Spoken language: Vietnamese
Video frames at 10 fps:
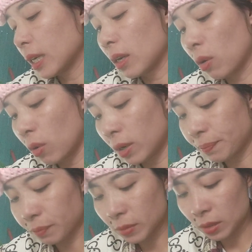cách đồ á
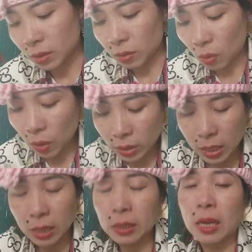bỏ
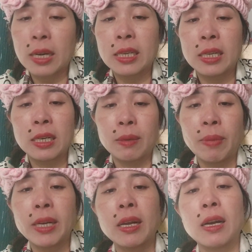giờ người ta đi dân ở
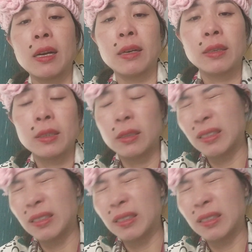bên uh,